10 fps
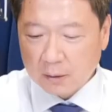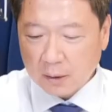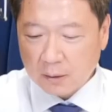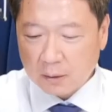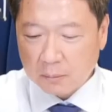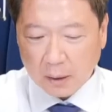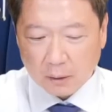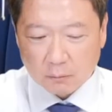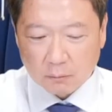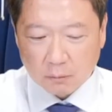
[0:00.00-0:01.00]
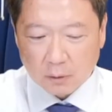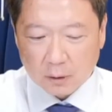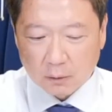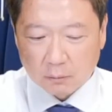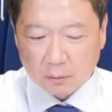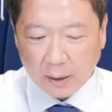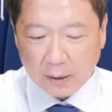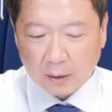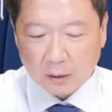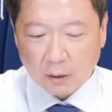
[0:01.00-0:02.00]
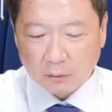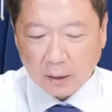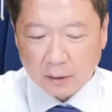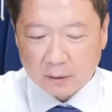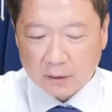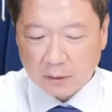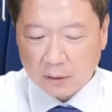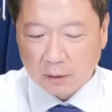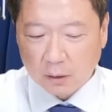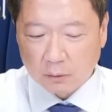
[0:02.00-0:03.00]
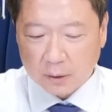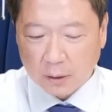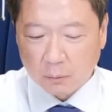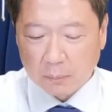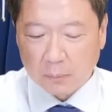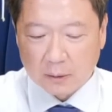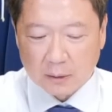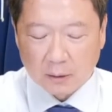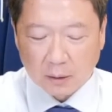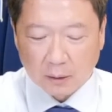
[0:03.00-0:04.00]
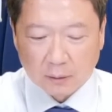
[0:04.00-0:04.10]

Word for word: 这次卖股获利入袋啊，高达了将近六千万美金啊。